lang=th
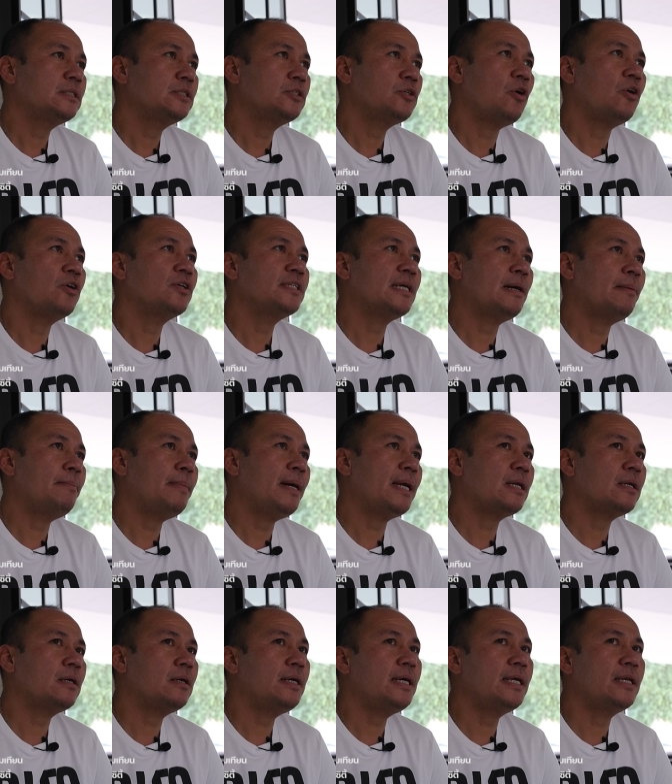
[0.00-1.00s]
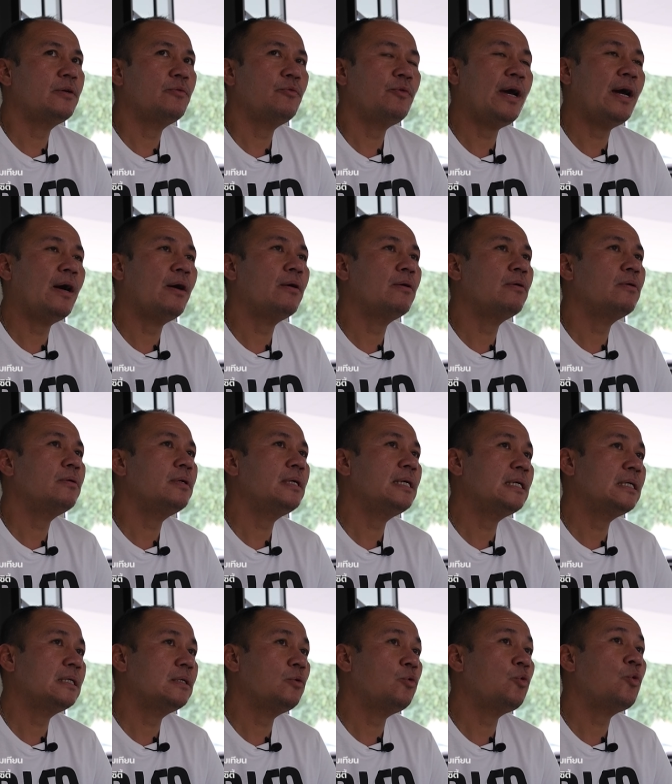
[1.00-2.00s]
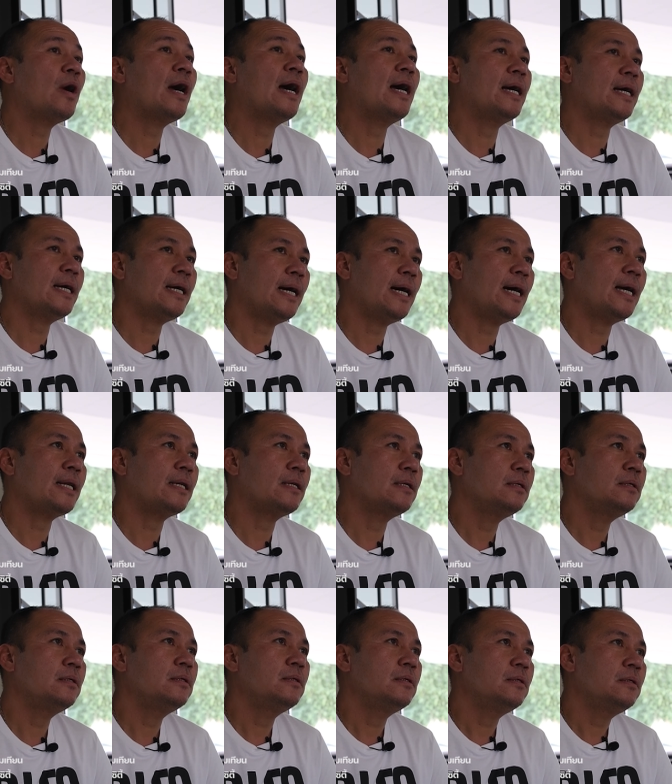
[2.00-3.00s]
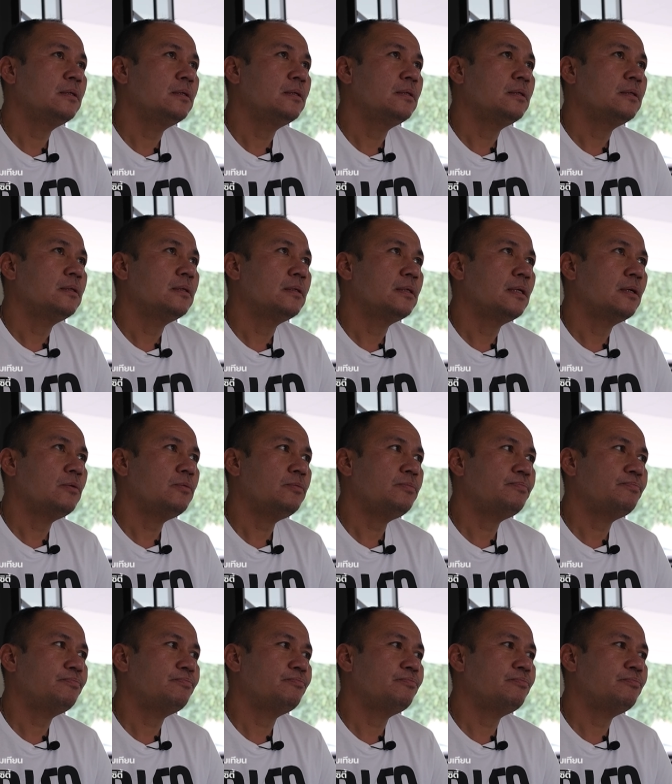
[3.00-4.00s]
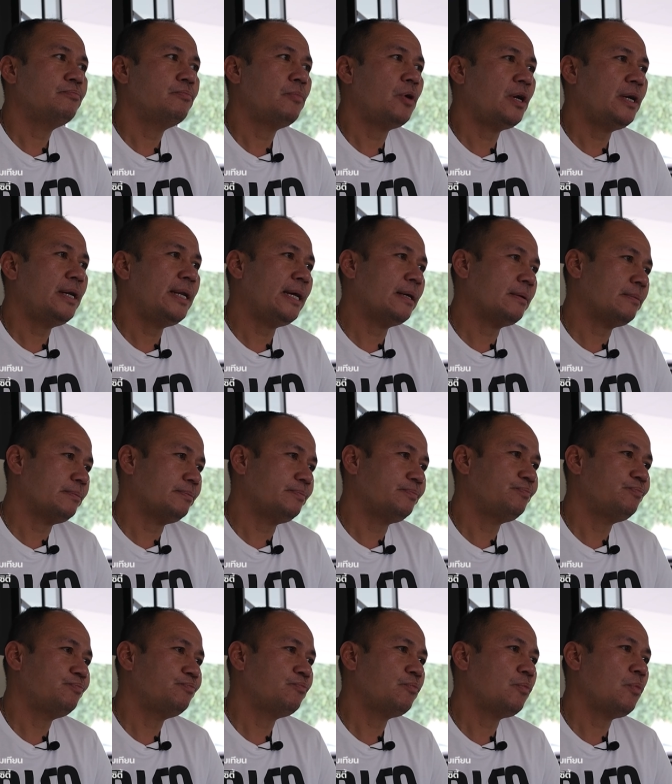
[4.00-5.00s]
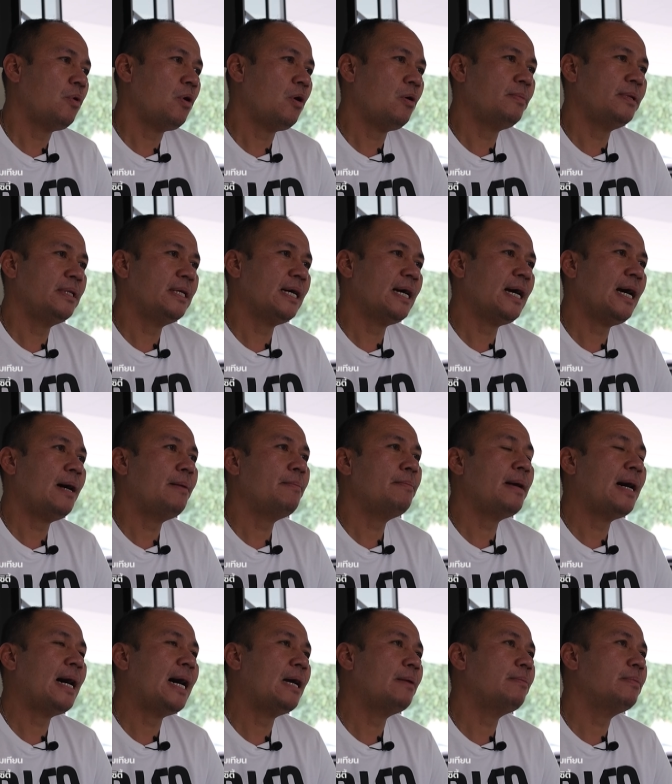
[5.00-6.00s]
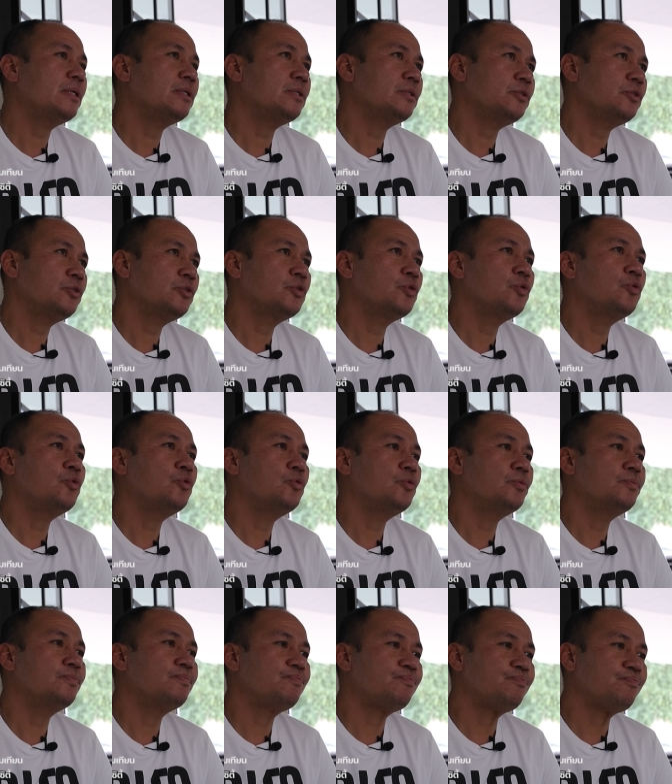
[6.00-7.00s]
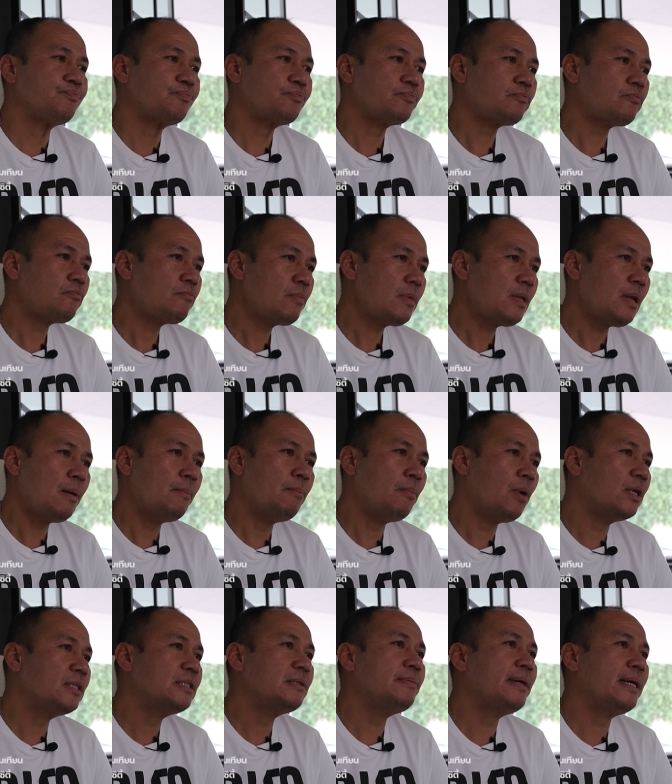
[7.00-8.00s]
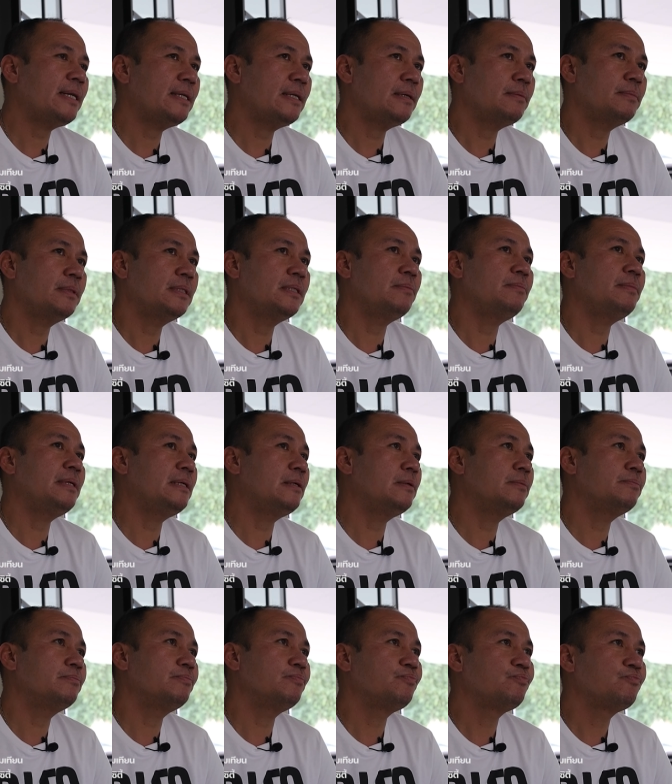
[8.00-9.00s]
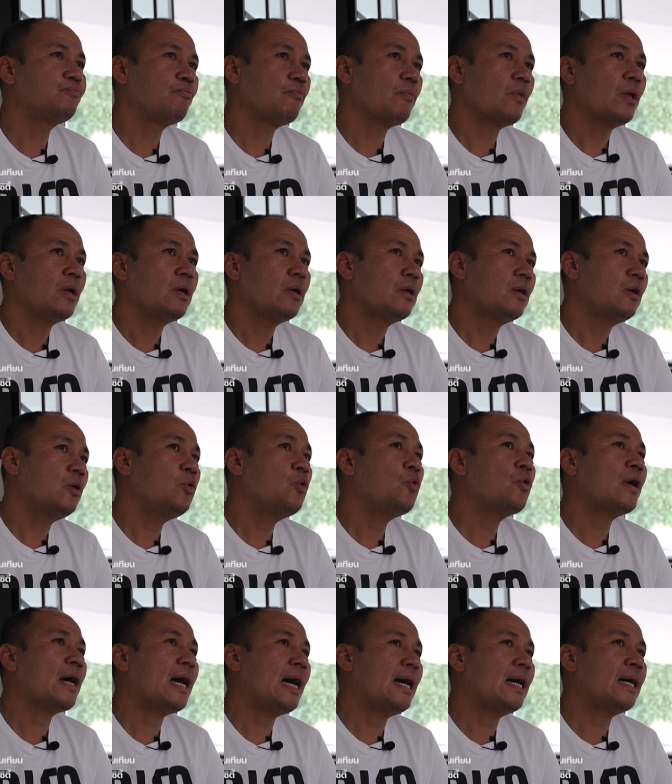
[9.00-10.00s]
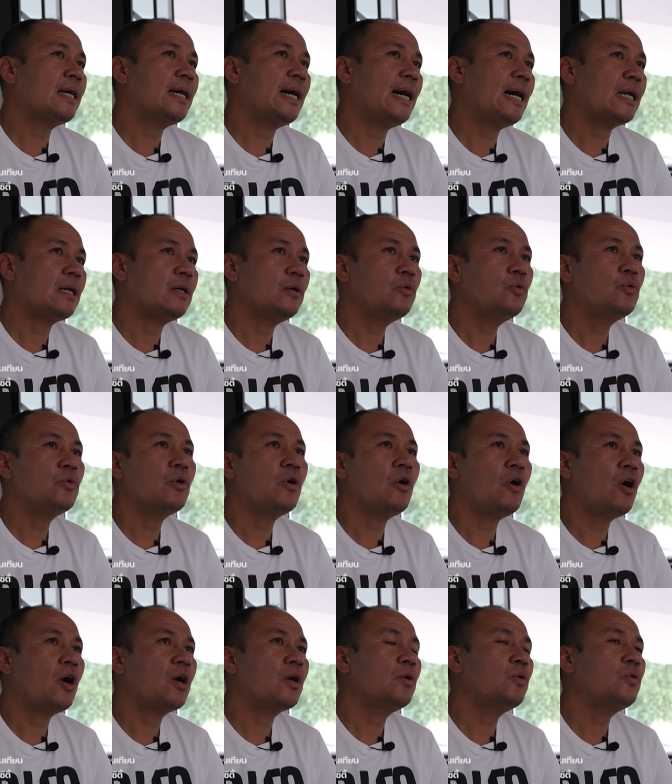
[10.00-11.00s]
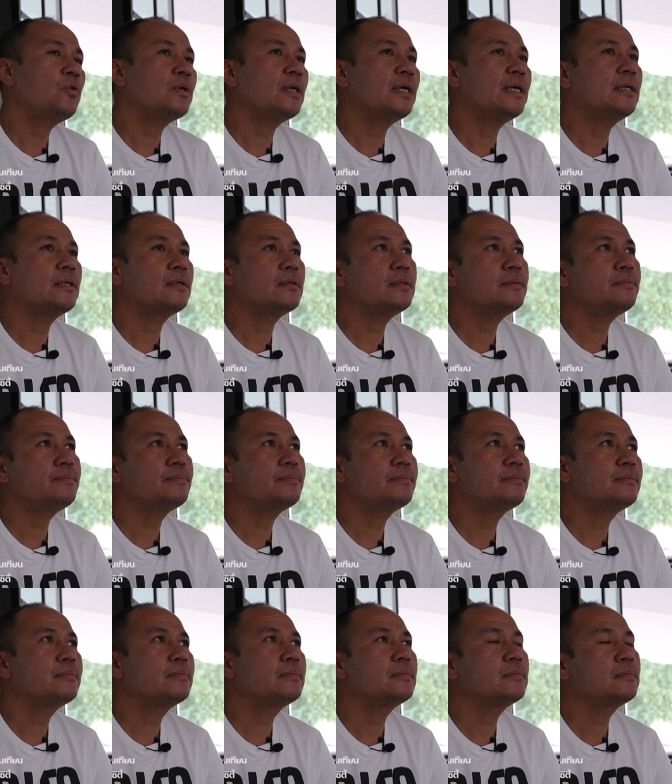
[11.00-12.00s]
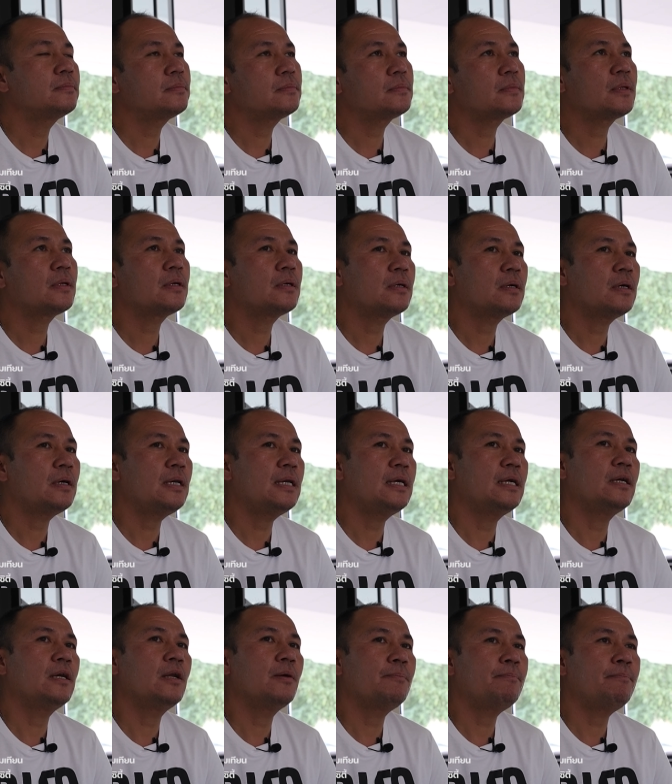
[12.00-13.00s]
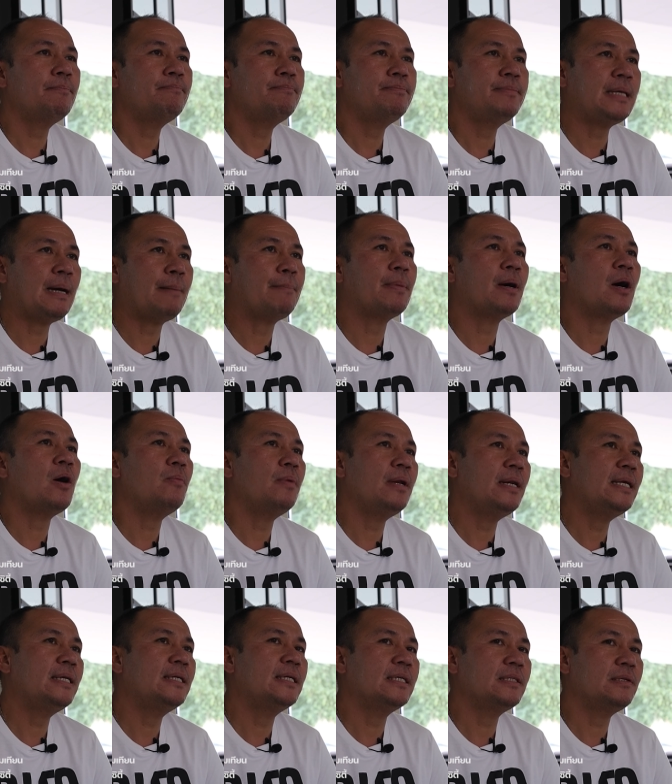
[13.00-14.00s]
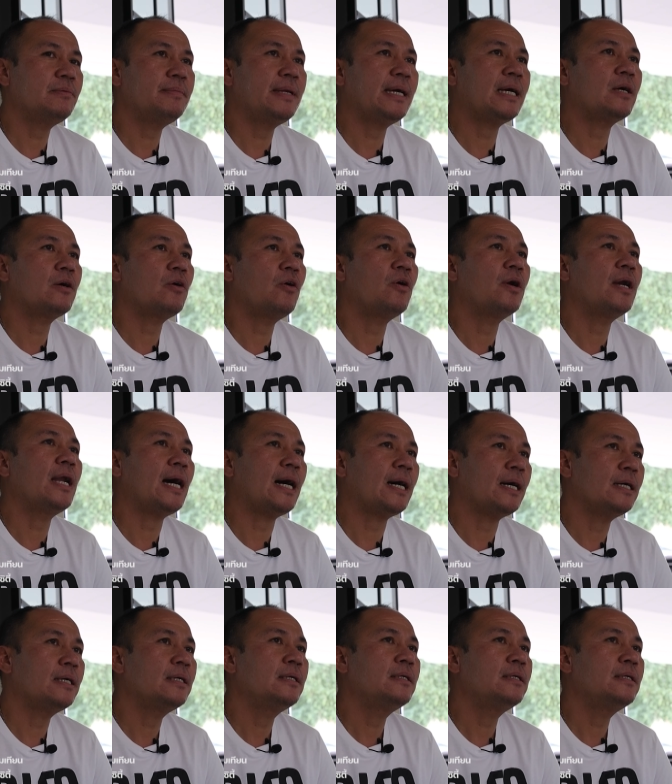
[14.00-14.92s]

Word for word: สองสามแมตช์ก็เห็นแววเขาเรื่องลูกกาอากาศ แล้วบอลเด็ก พอมันจะข้ามพาร์ทมาสู่บอลสิบเเนี่ยมันจะมีลูกกาอากาศลูกคอร์สลูกอะไรเราก็ก็เลยเราจับเขามาเล่นในตำแหน่งกองหลัง